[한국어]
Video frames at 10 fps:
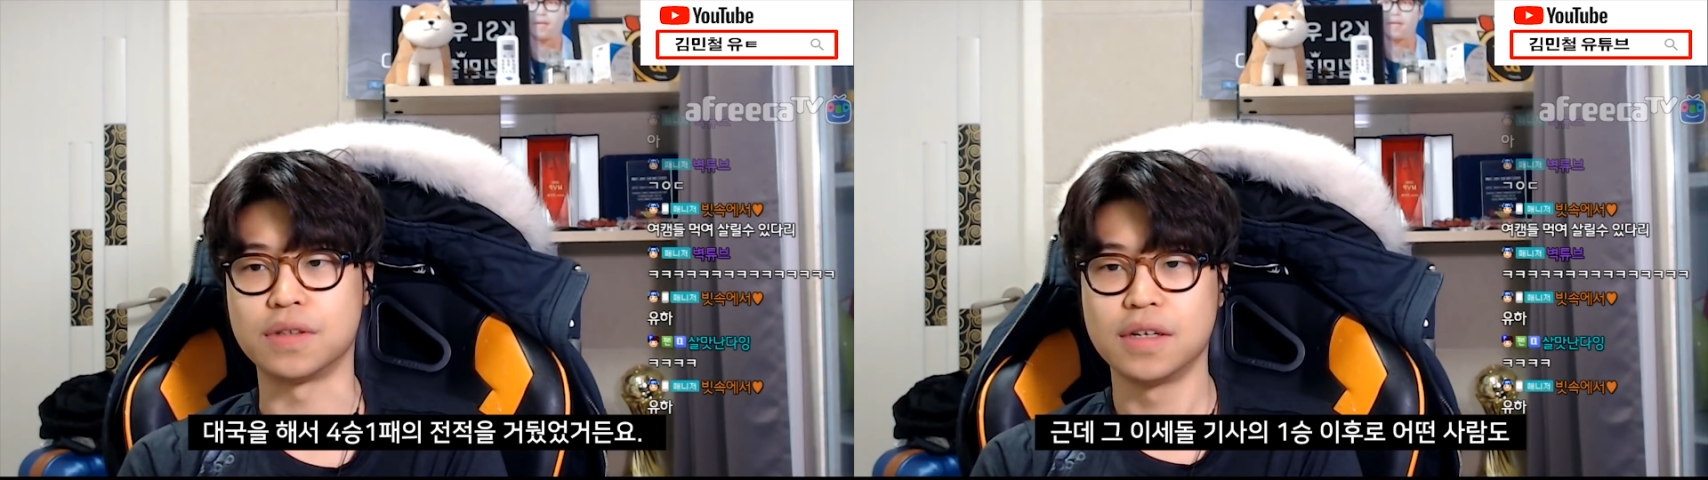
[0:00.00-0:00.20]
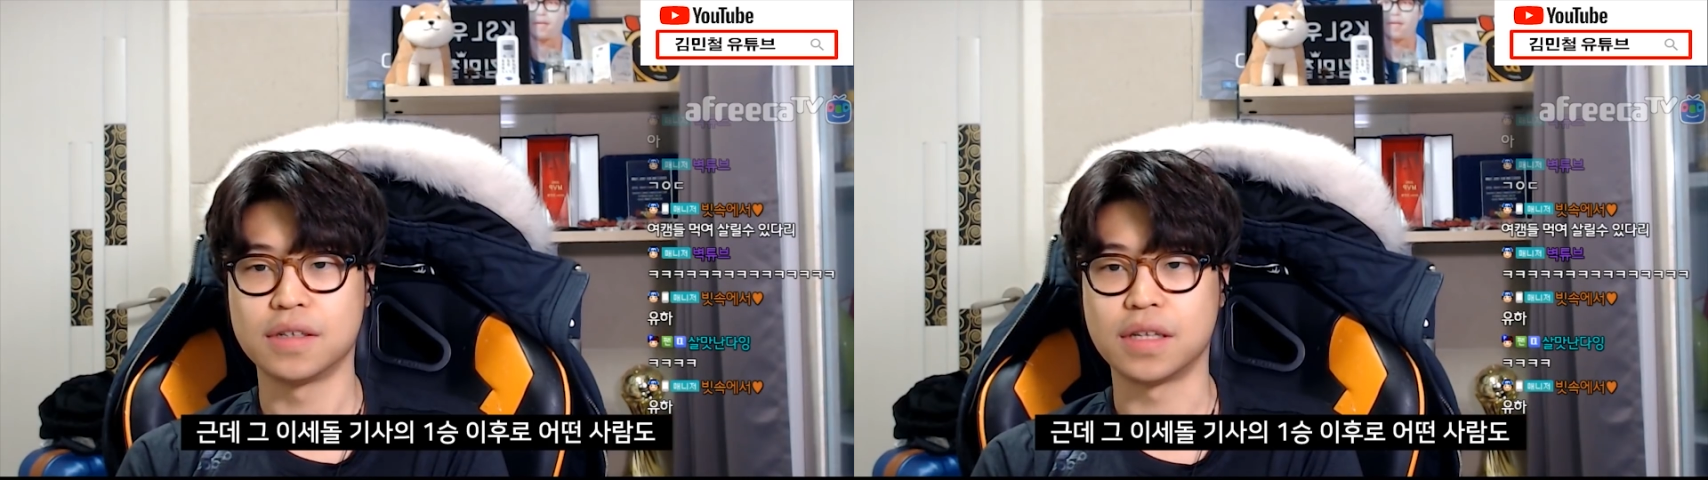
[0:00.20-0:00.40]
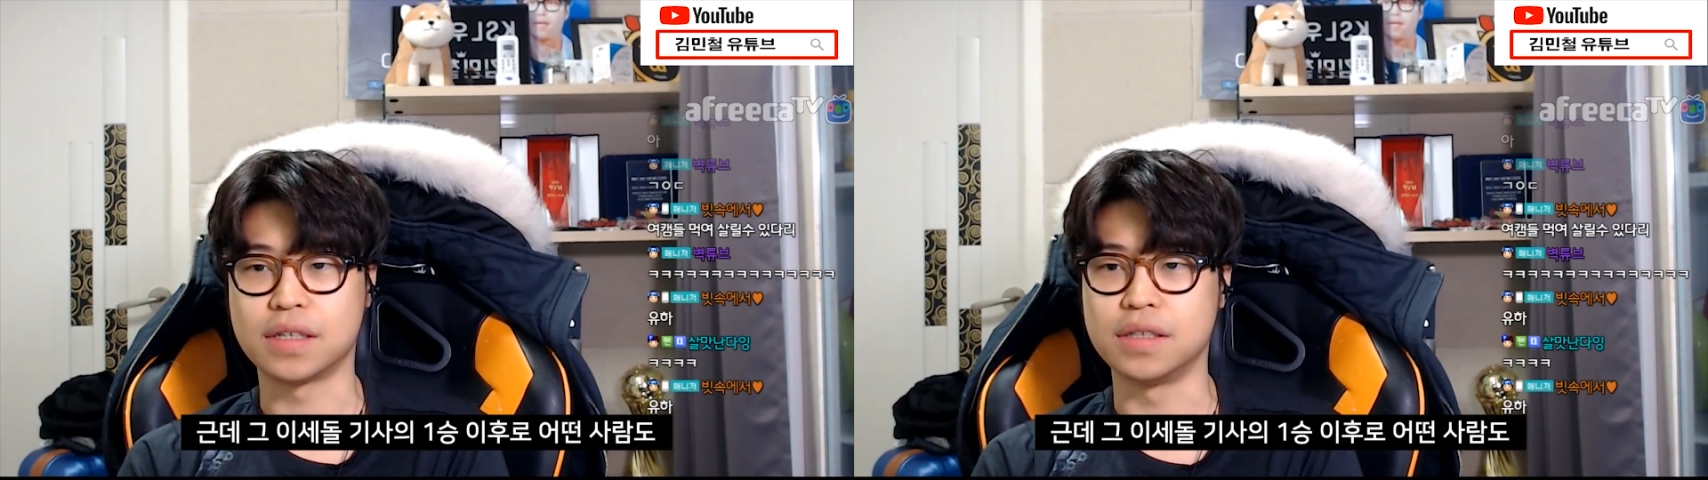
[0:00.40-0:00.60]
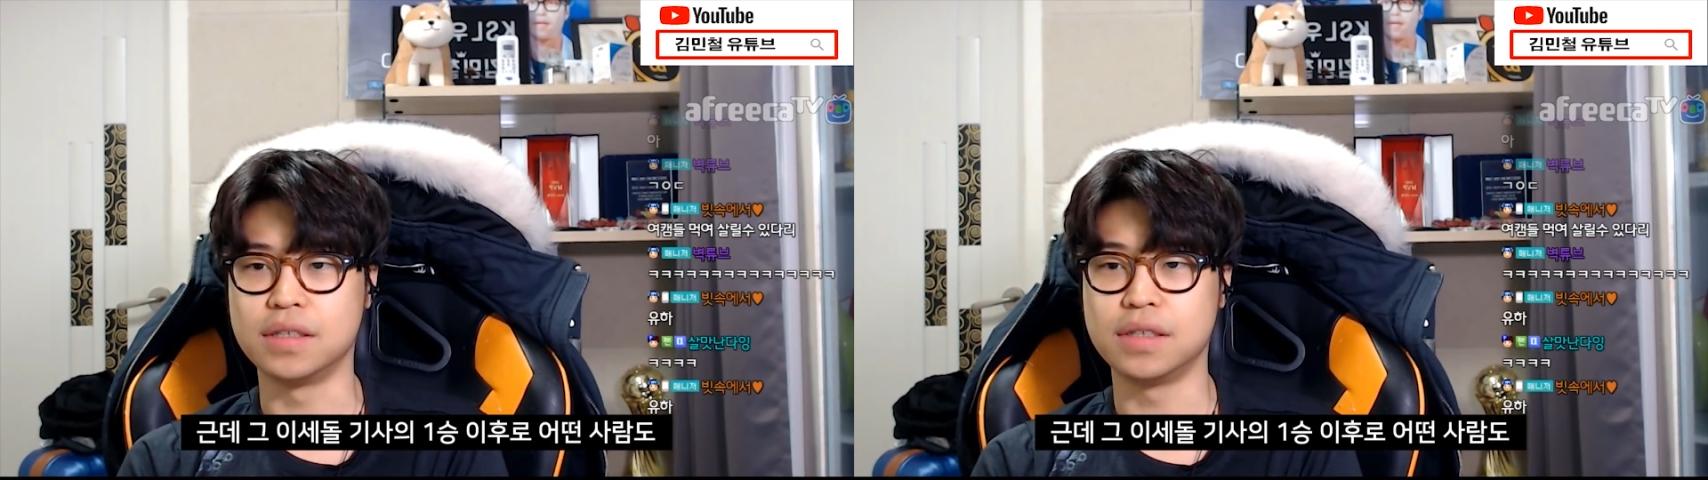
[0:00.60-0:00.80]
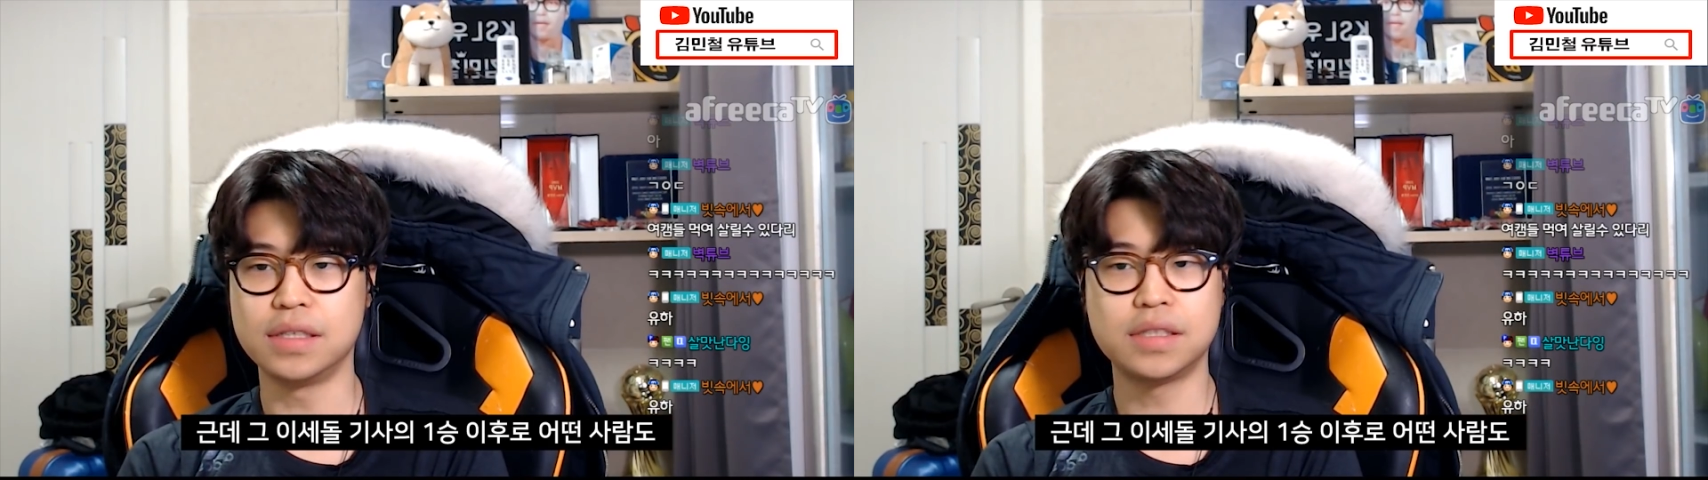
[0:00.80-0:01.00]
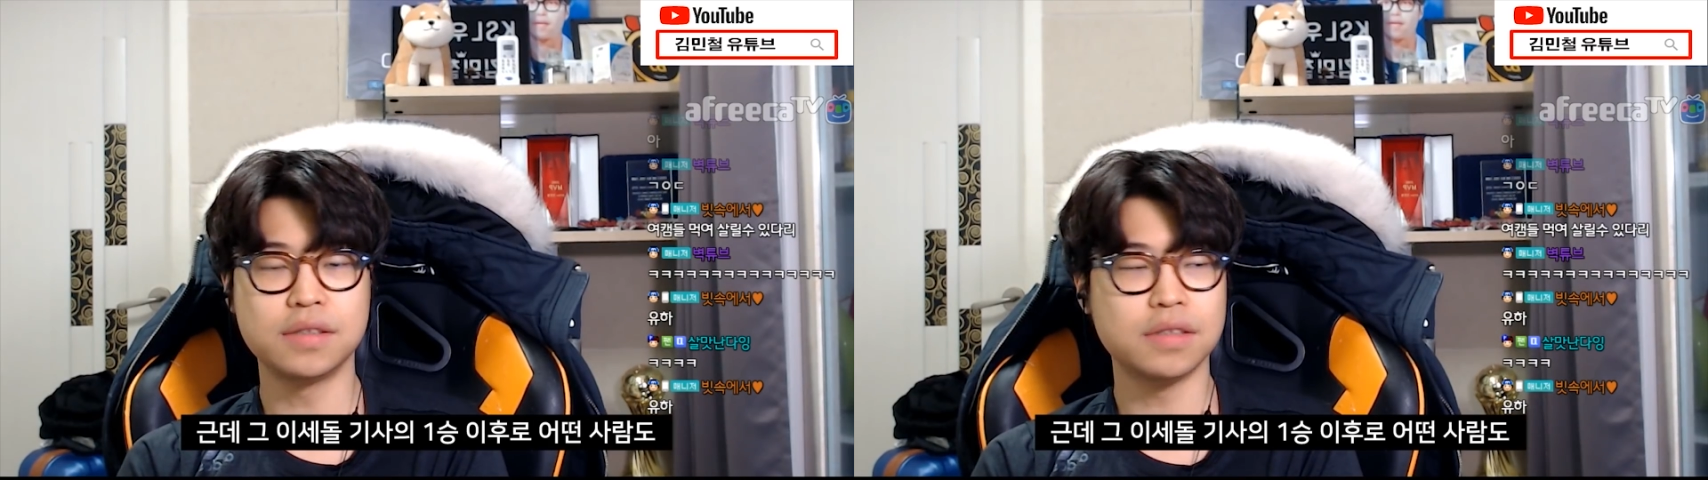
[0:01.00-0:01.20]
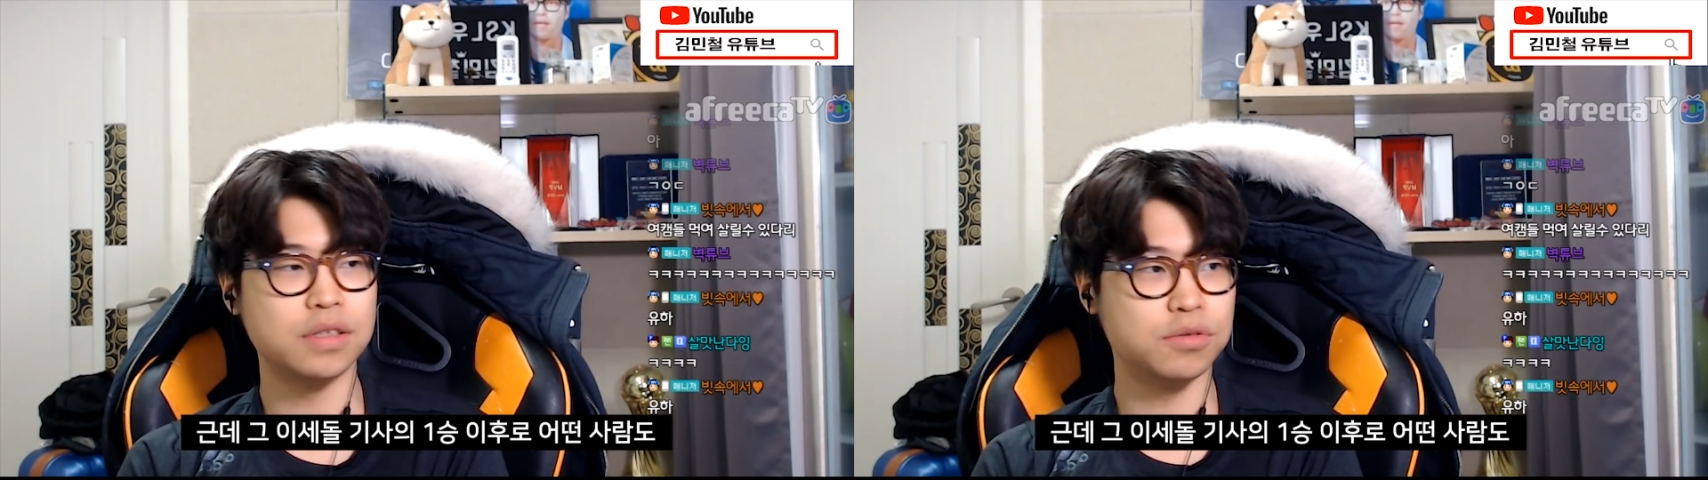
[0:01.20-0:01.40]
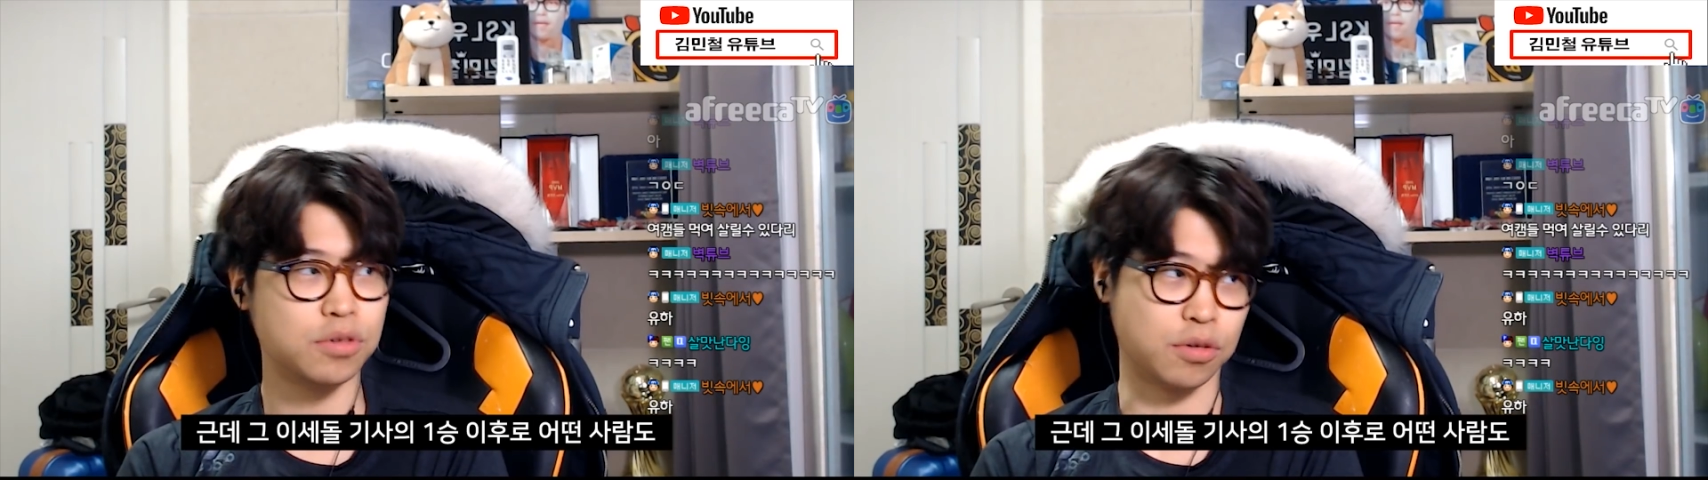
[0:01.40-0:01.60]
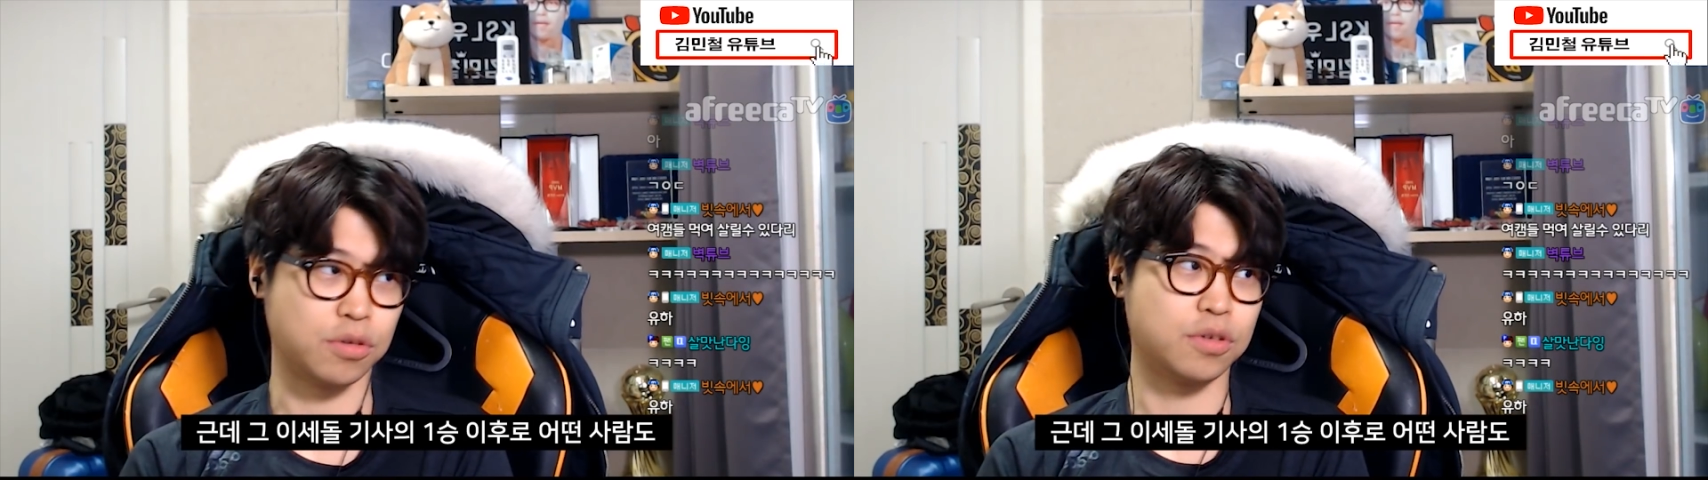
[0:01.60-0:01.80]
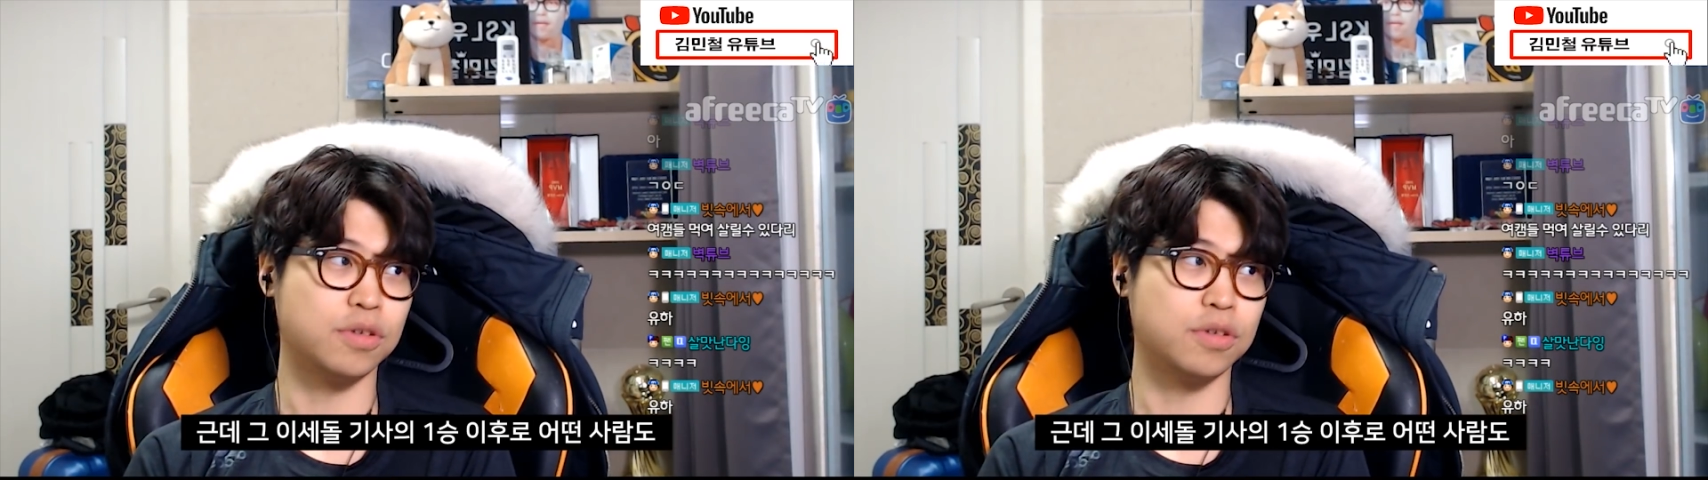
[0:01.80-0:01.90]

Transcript: 근데 그 1승 이후로 어떤